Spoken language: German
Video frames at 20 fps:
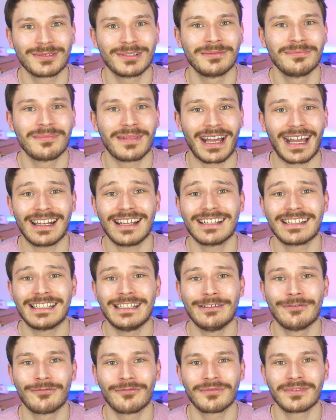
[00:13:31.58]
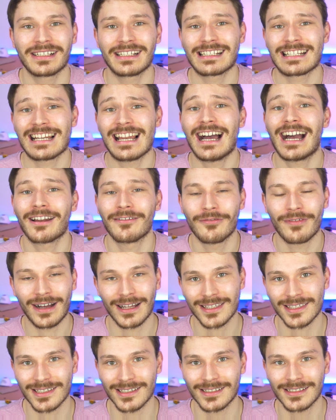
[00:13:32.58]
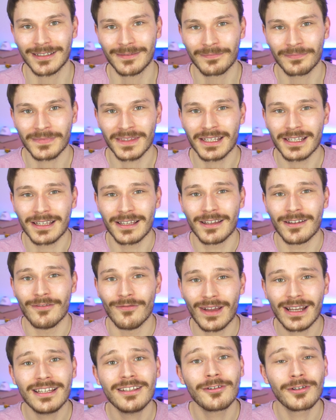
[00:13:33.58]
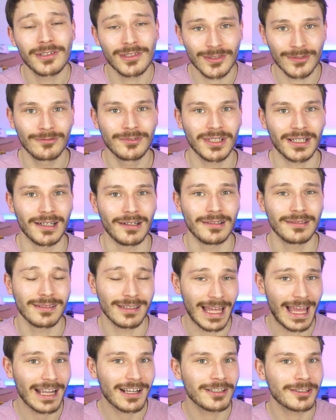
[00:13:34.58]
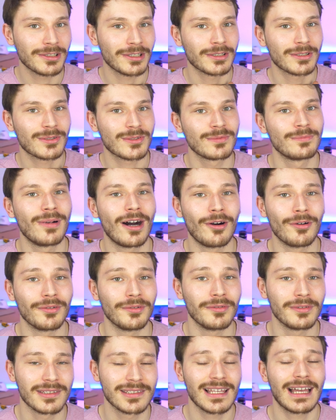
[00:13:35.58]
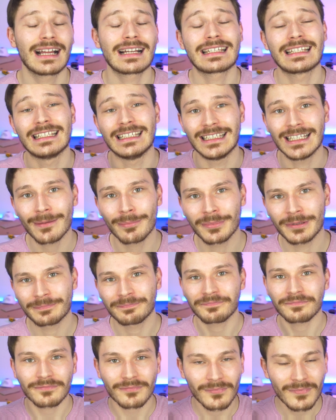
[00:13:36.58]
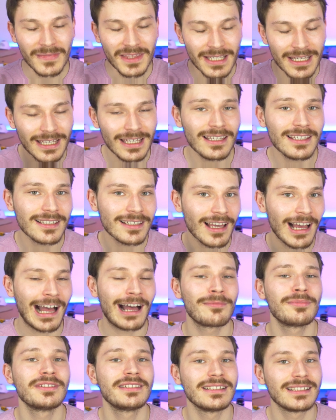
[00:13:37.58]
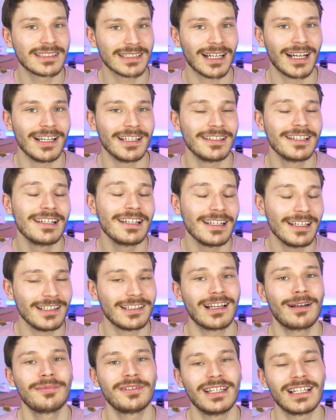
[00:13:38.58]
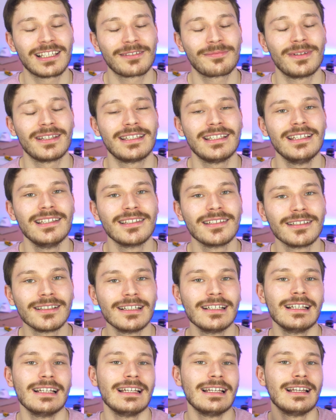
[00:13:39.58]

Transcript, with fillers: zu einem relativ klaren Fazit. Wenn ihr euch zutraut, einen Hackintosh zu bauen und sagt, ja, ich habe die Zeit, ich habe die Expertise,